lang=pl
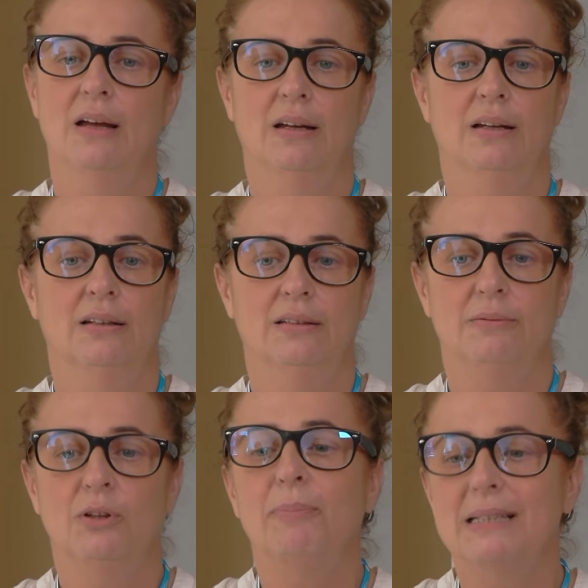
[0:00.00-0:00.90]
e,
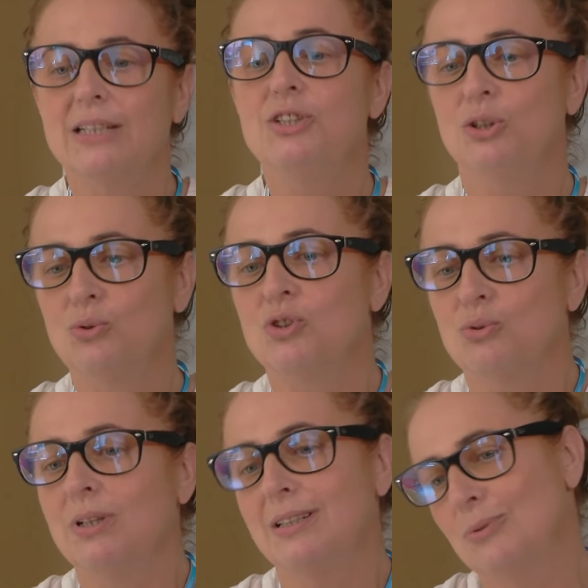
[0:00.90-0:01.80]
no pacjenci, którzy
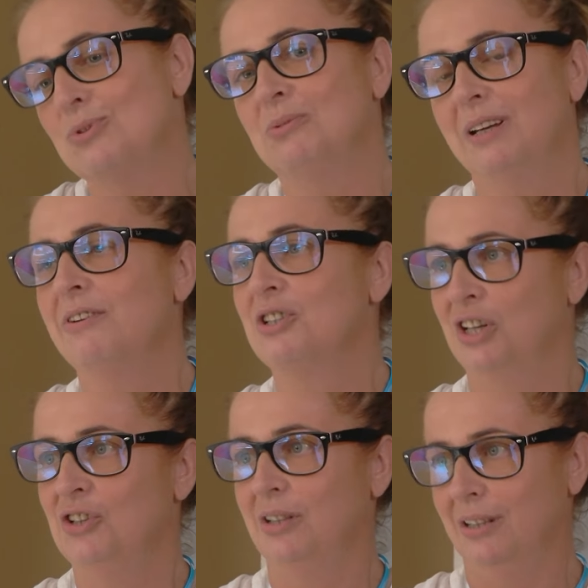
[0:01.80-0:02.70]
tutaj są, są
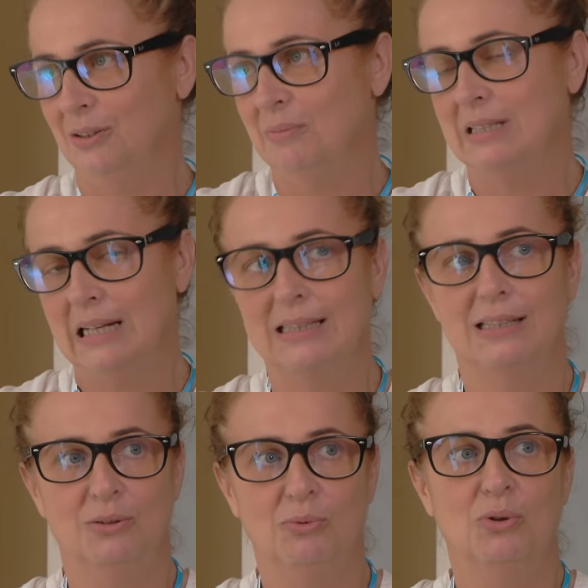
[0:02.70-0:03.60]
najważniejsi, natomiast
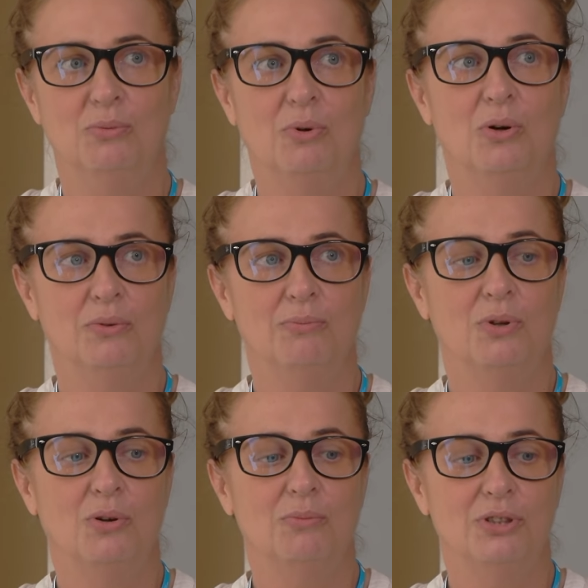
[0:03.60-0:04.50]
akcje no, mogą, mogą,
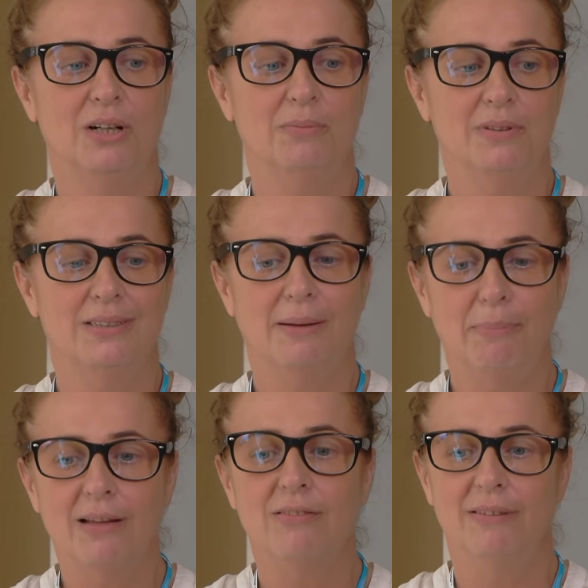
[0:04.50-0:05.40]
mogą być jakby
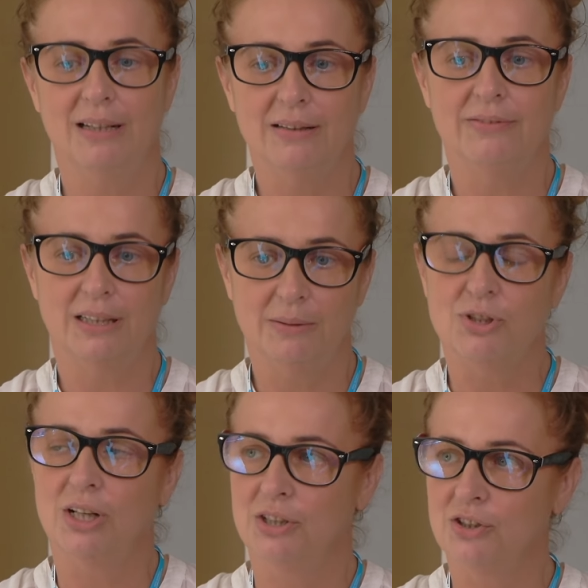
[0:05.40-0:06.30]
zaplanowane w
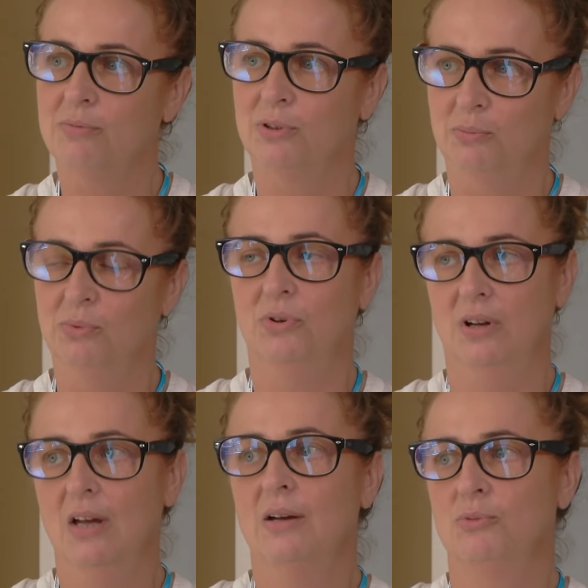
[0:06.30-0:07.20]
takim czasie, żeby to było
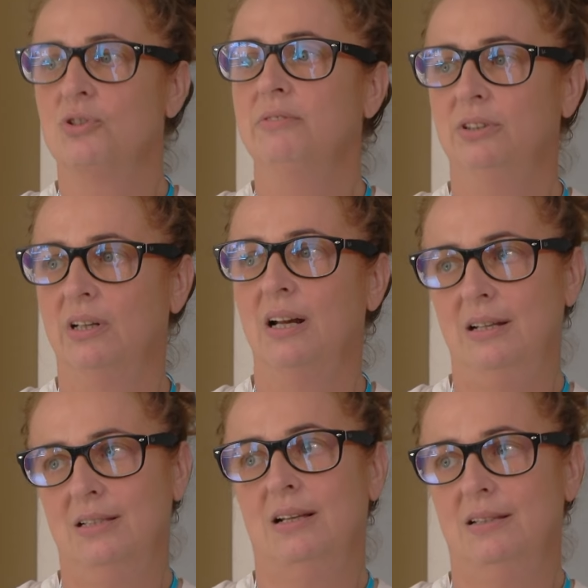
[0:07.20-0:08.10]
możliwe do
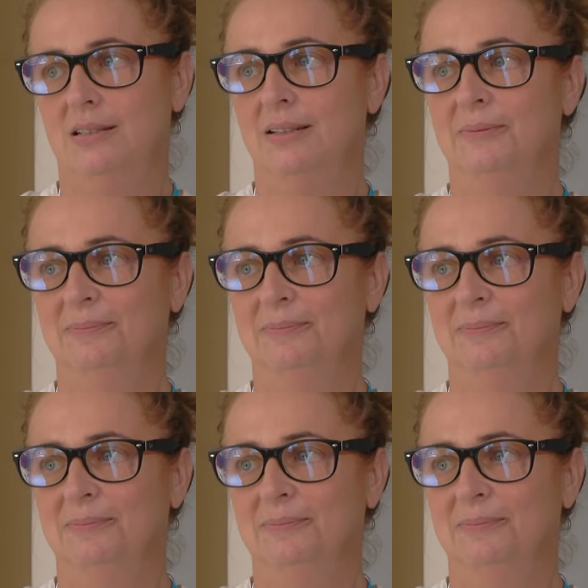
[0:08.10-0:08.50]
realizacji.